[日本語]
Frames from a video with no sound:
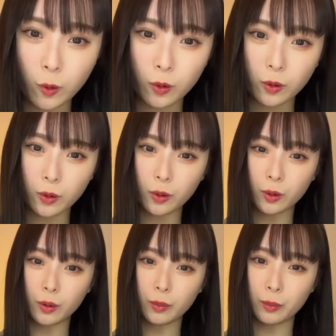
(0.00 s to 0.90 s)
お
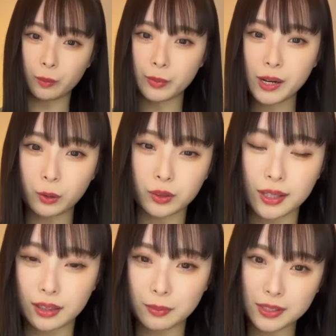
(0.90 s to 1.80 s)
ミラコ
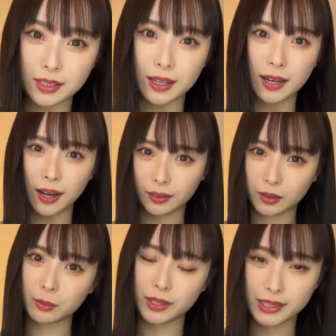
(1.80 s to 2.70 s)
と合ってますか合っ
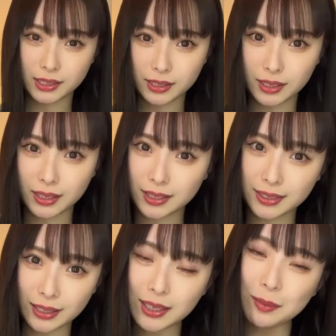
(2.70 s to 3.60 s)
てます
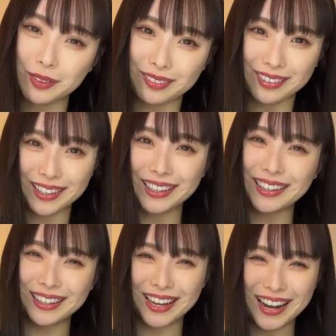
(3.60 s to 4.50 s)
さっきも
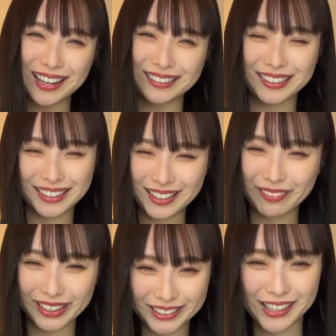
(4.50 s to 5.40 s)
連絡来
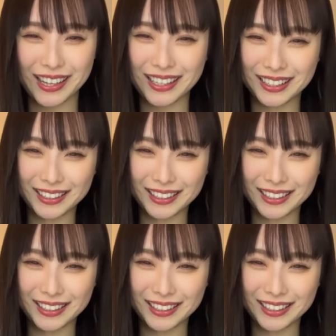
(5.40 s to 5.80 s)
てました